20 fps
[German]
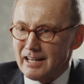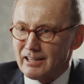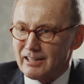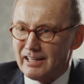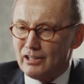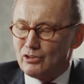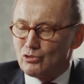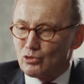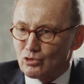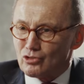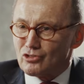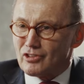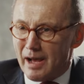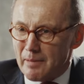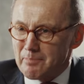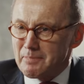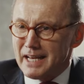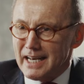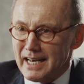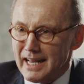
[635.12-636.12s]
die
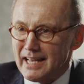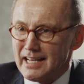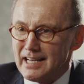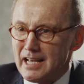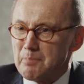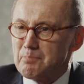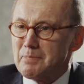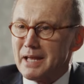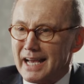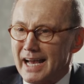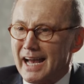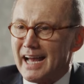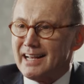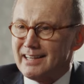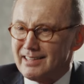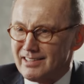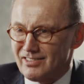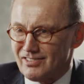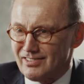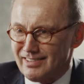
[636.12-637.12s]
Zusammenhänge
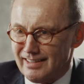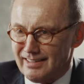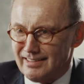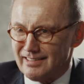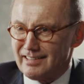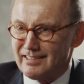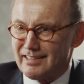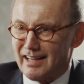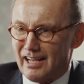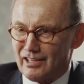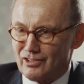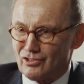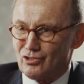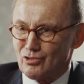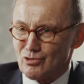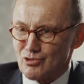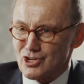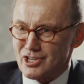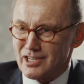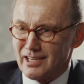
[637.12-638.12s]
bereit sind
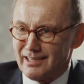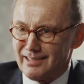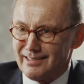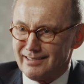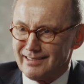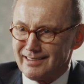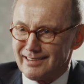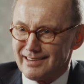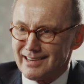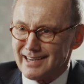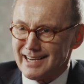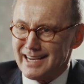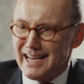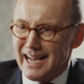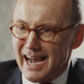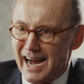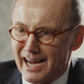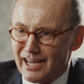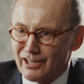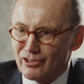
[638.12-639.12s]
darzustellen
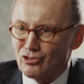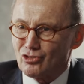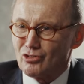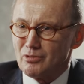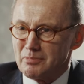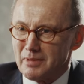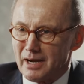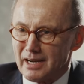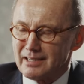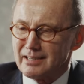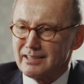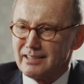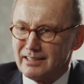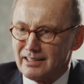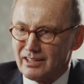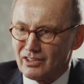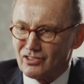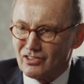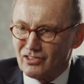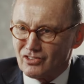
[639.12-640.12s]
klar zu machen,
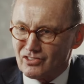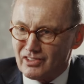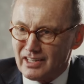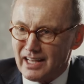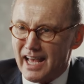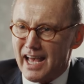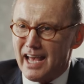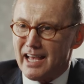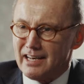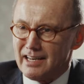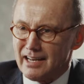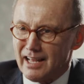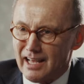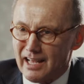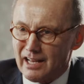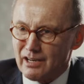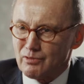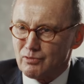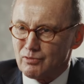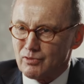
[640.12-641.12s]
dass es die eine
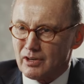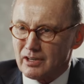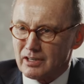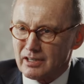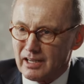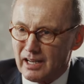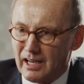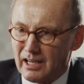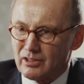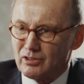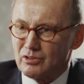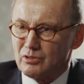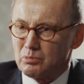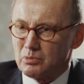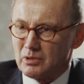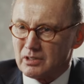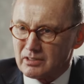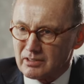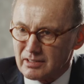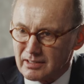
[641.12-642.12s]
einfache
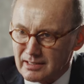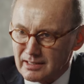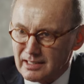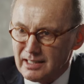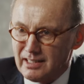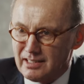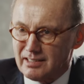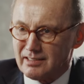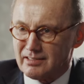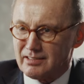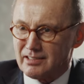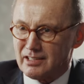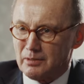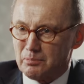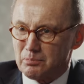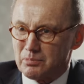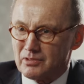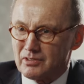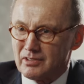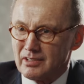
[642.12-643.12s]
Antwort nicht
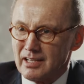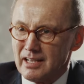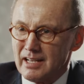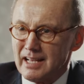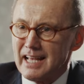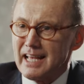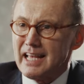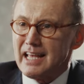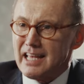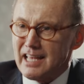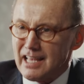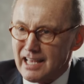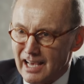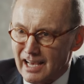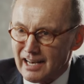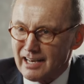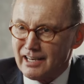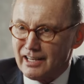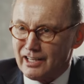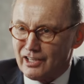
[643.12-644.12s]
gibt,
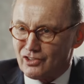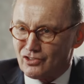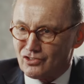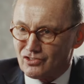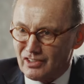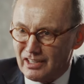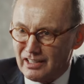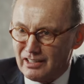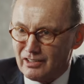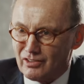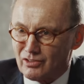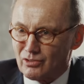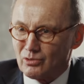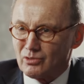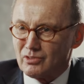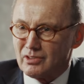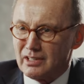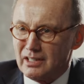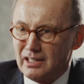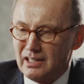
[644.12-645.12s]
ehrlich sind
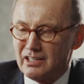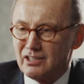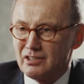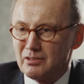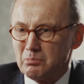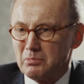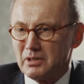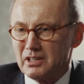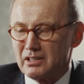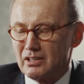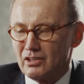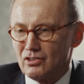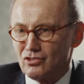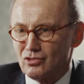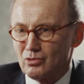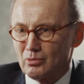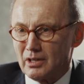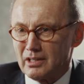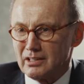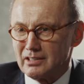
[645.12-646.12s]
und nicht mit den
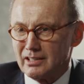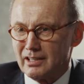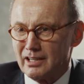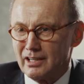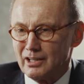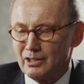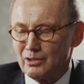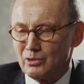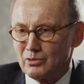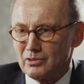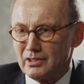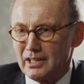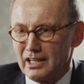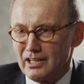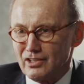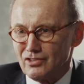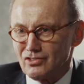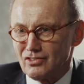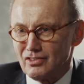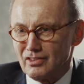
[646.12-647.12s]
Sorgen und
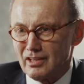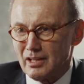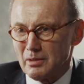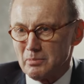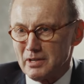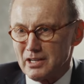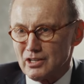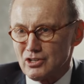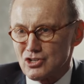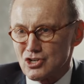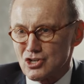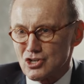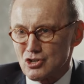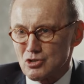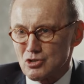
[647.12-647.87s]
Ängsten der Menschen